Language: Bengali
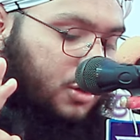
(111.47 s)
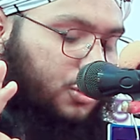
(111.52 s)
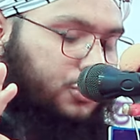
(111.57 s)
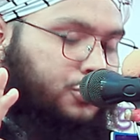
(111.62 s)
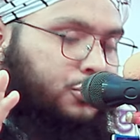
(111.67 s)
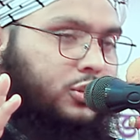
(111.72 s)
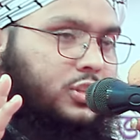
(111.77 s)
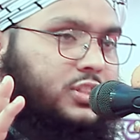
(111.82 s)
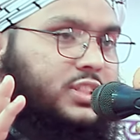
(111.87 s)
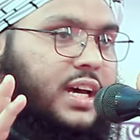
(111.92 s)

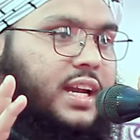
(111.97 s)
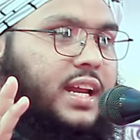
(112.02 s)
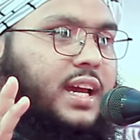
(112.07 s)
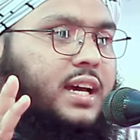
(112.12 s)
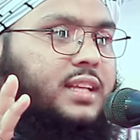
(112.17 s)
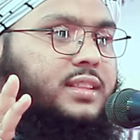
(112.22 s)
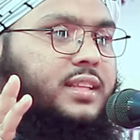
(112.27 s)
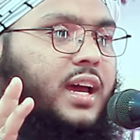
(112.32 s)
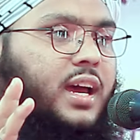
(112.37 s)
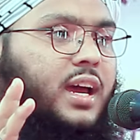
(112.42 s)
রসুল
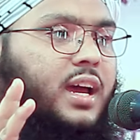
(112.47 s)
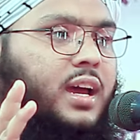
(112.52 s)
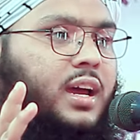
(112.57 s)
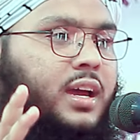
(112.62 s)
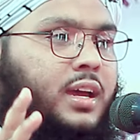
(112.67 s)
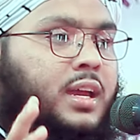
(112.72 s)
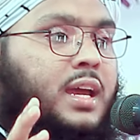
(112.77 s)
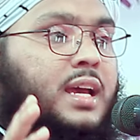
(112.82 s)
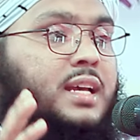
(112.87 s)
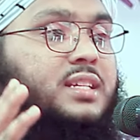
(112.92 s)
জানায়
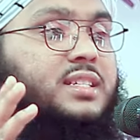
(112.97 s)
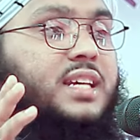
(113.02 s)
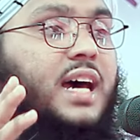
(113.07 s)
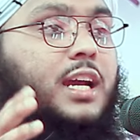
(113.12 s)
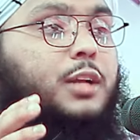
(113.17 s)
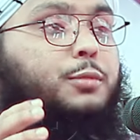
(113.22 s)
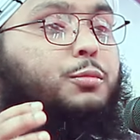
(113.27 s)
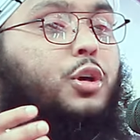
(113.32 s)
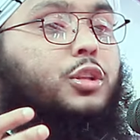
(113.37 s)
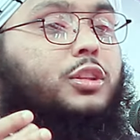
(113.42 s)
দেয়
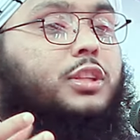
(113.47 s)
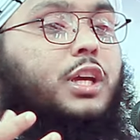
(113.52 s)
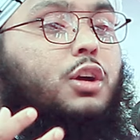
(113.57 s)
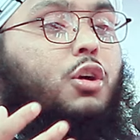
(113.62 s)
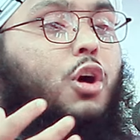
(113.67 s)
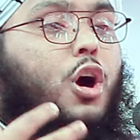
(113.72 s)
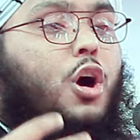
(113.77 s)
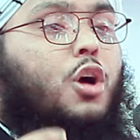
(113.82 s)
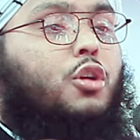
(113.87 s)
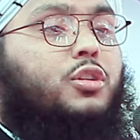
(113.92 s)
যার মধ্যে
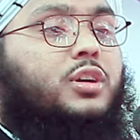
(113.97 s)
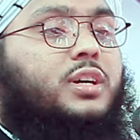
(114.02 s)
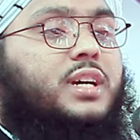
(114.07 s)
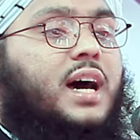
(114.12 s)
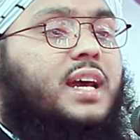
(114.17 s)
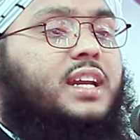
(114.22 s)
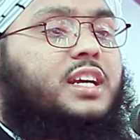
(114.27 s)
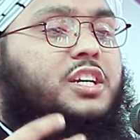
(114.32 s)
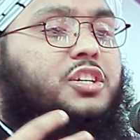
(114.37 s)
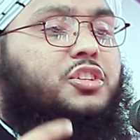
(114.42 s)

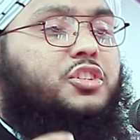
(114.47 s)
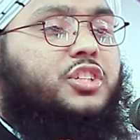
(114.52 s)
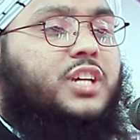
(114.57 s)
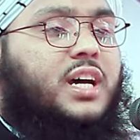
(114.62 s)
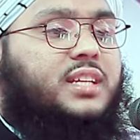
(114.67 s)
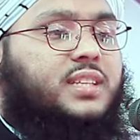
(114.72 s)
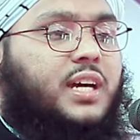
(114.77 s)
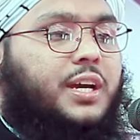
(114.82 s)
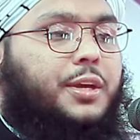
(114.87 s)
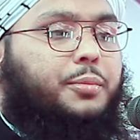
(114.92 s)
অহংকার
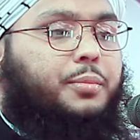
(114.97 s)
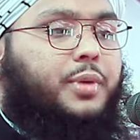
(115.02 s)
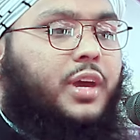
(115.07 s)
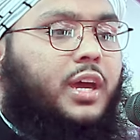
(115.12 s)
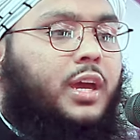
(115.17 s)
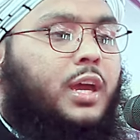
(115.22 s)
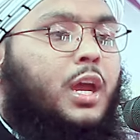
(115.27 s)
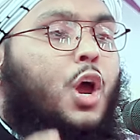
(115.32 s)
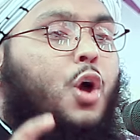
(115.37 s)
হিংসা থাকবে